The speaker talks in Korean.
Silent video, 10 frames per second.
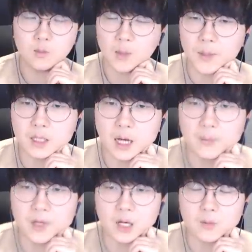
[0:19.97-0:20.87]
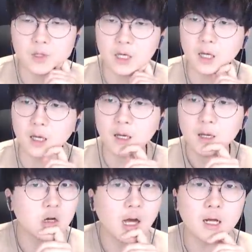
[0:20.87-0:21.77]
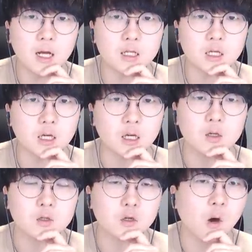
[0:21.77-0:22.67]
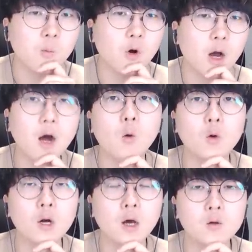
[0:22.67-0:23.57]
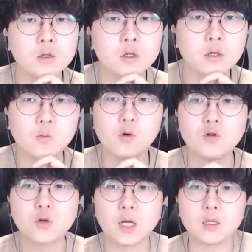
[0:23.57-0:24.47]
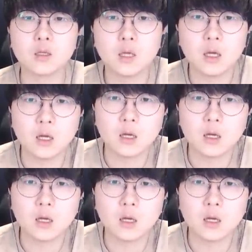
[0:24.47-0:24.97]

아파트 카페를 가보니 한 가지 정보가 올라온 글을 볼 수가 있는데